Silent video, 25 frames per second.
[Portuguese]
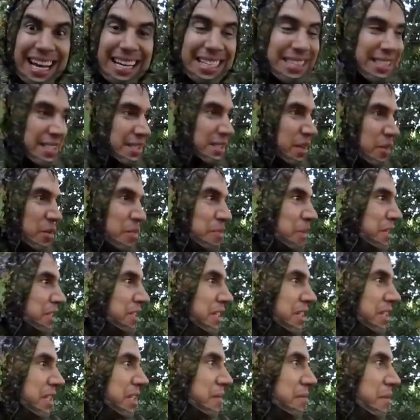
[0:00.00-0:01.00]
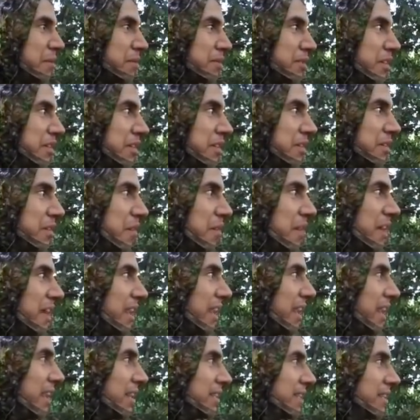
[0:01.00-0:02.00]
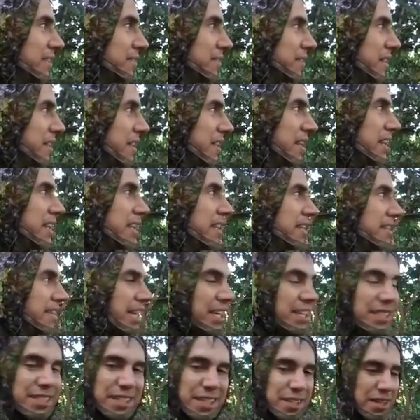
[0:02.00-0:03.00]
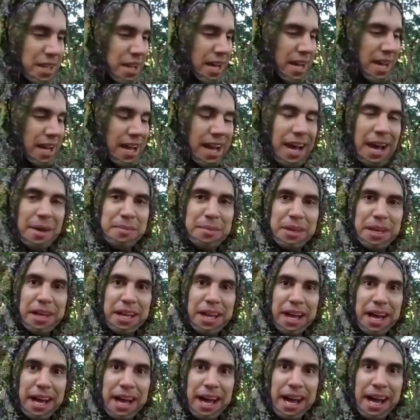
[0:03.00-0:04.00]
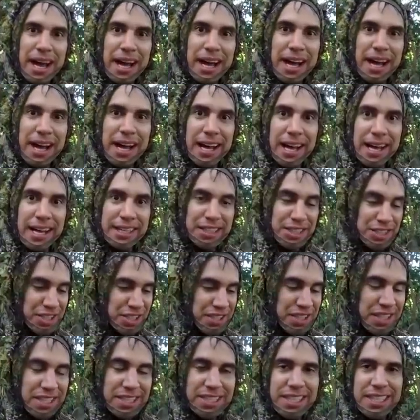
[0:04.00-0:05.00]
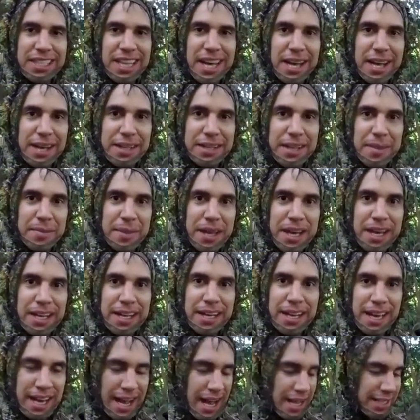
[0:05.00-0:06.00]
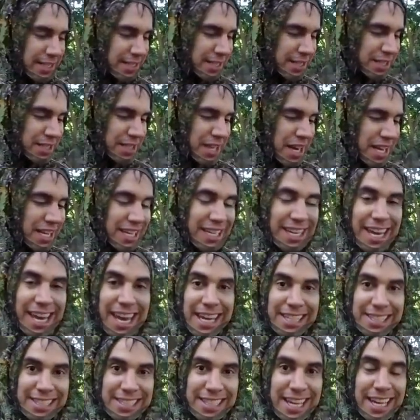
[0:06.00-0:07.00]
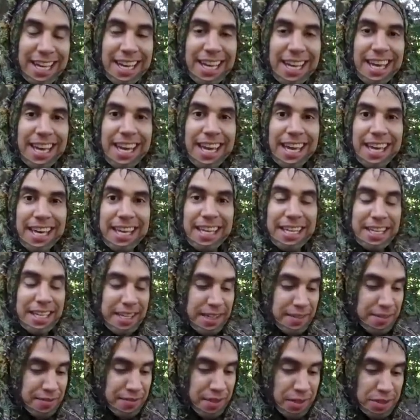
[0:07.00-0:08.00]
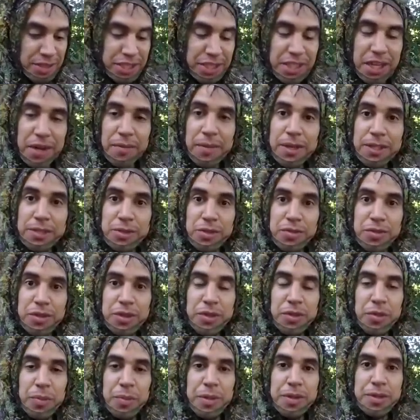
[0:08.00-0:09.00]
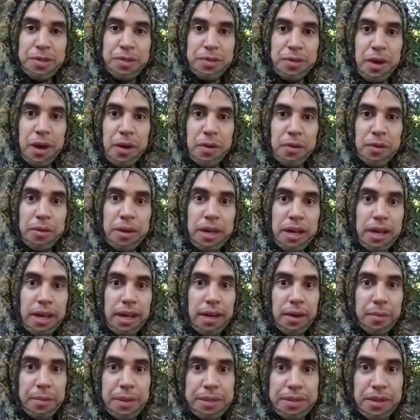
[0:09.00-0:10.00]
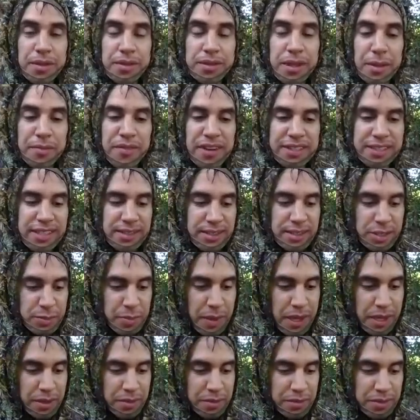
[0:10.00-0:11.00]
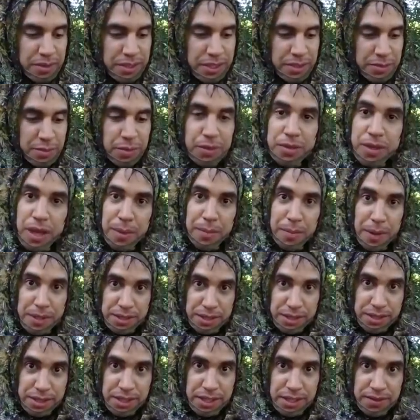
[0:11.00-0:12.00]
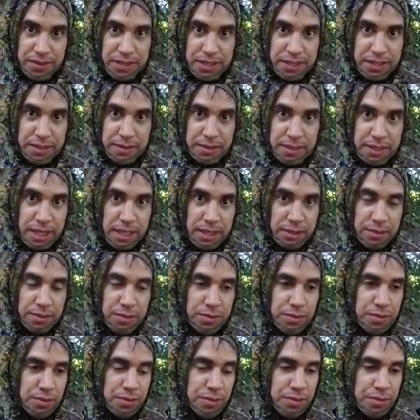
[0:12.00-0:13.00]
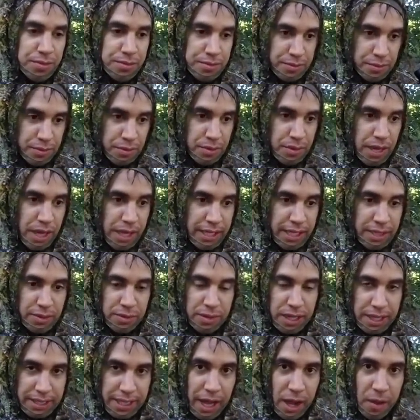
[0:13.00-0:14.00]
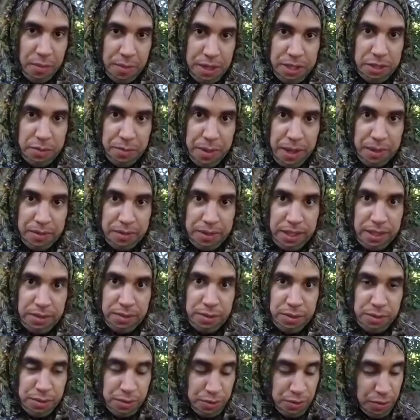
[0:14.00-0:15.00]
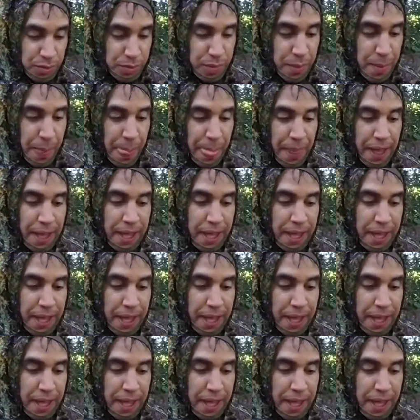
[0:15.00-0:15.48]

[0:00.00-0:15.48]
a só o bichinho aqui mesmo, só dando uma olhada, testando a, a minha a, a, distância da, da minha Hudson Strike Edge, né? E vou tirar uma dúvida do pessoal. O pessoal tá fazendo as perguntas muito repetitivas, tanto no, no aqui no canal mesmo perguntando no YouTube,